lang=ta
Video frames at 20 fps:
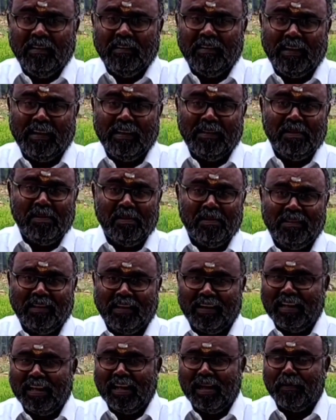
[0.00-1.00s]
தெரிந்தோ
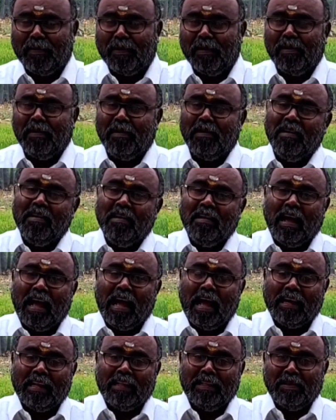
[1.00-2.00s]
தெரியாமலோ
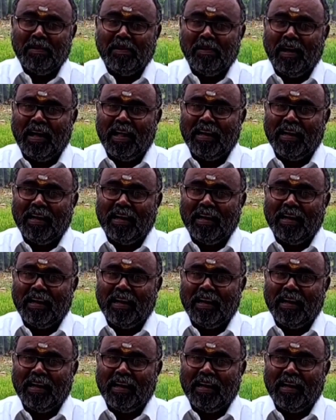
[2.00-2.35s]
அறிந்தோ